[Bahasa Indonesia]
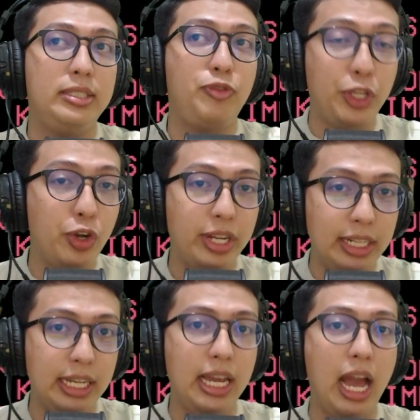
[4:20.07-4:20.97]
video
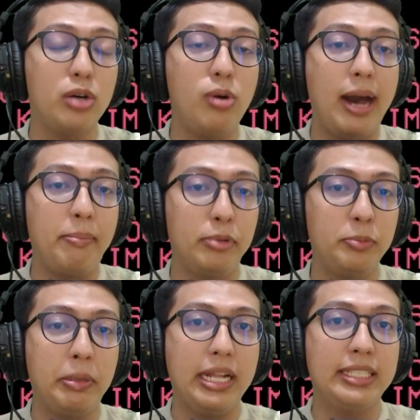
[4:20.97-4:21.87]
ini aku
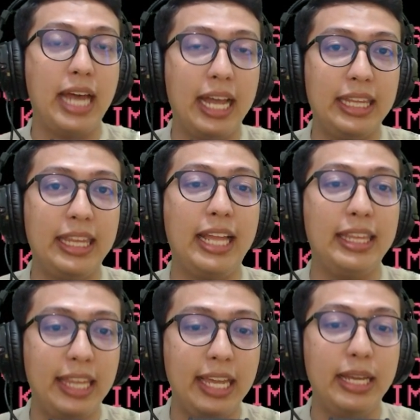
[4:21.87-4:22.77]
upload pada saat
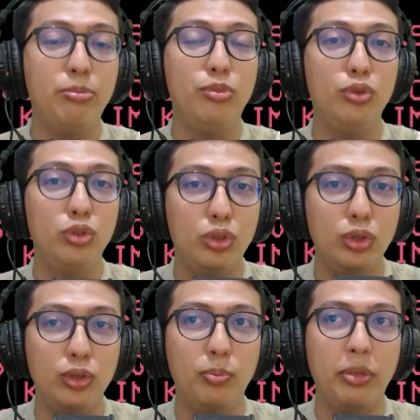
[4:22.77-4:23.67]
nanti
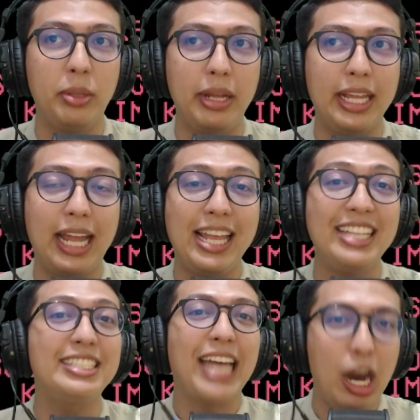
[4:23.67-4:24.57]
untuk menemani
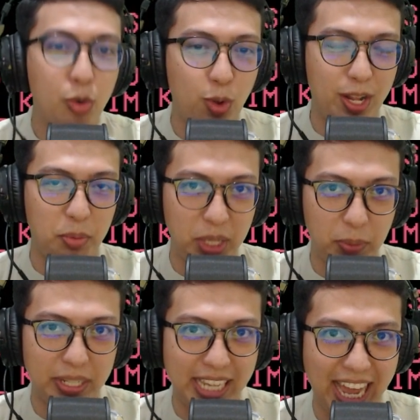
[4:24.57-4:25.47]
kalian sahur
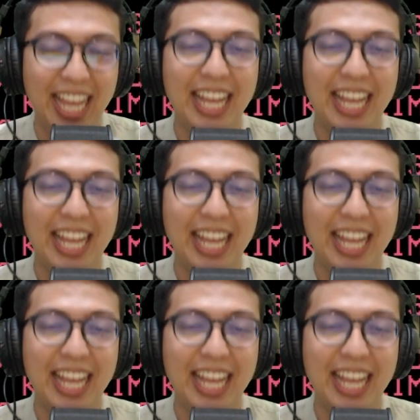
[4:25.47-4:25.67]
teman-teman ya.